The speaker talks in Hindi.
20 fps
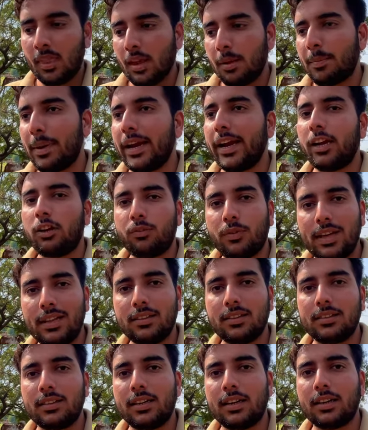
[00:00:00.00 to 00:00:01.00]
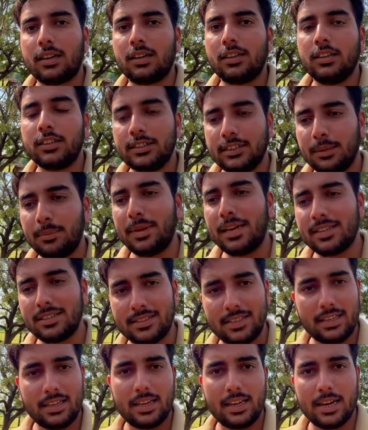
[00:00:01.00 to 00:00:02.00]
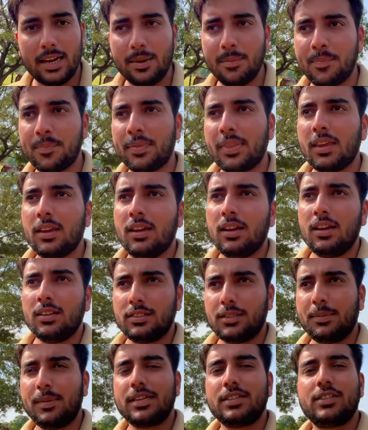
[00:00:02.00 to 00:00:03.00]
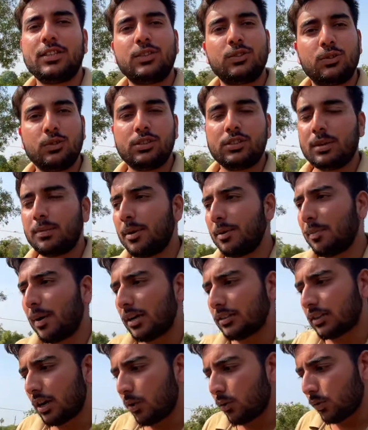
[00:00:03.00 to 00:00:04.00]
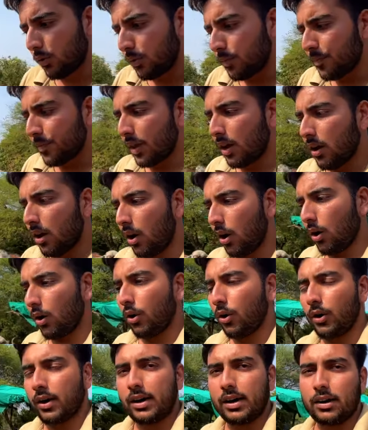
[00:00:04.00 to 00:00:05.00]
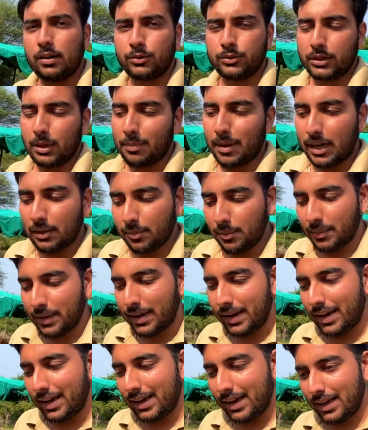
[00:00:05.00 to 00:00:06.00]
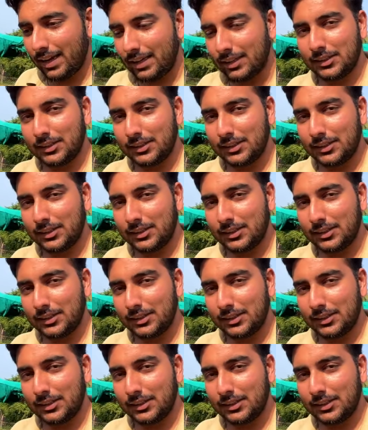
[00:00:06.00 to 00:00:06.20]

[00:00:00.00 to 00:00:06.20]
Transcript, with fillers: मैंने ट्वेल्थ तक सी e की है सीबीएसई स्कूल e से मैं पास आउट हूँ और उसके बाद में मैंने